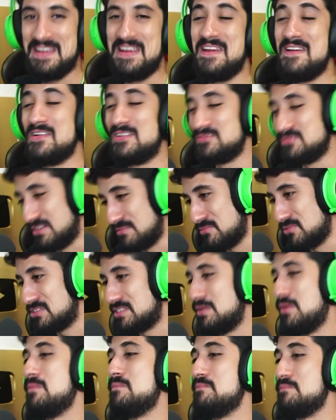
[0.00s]
y nos vemos
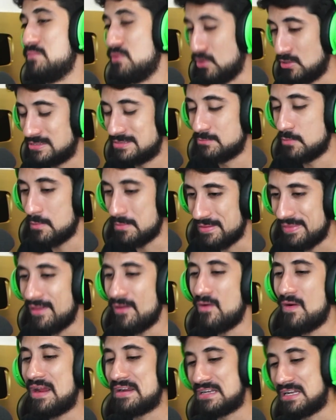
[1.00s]
en un próximo
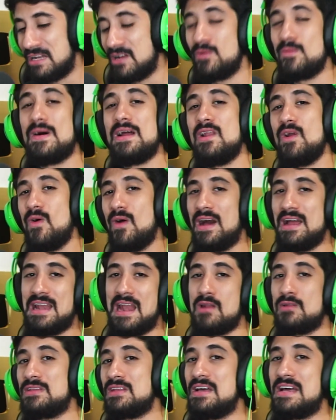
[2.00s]
video en el cual ojalá
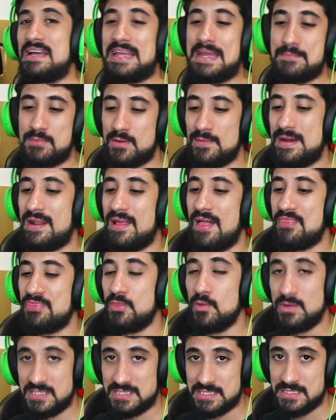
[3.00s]
no tenga que probar
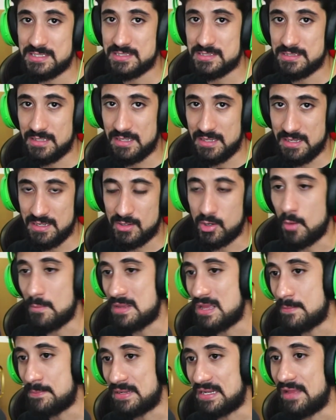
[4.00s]
dulces y
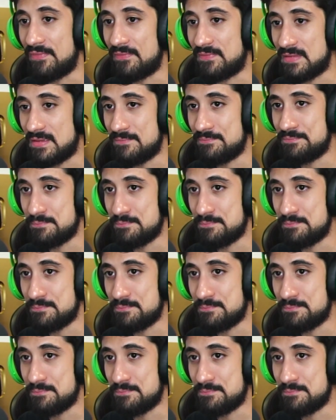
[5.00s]
comida picante.